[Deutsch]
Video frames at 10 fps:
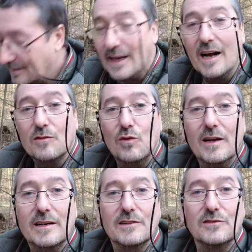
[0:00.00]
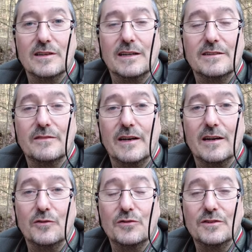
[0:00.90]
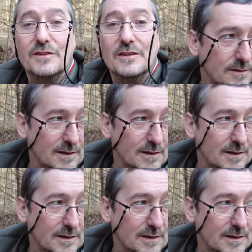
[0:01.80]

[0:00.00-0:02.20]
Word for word: Der Akku hält also eine ganze Weile durch.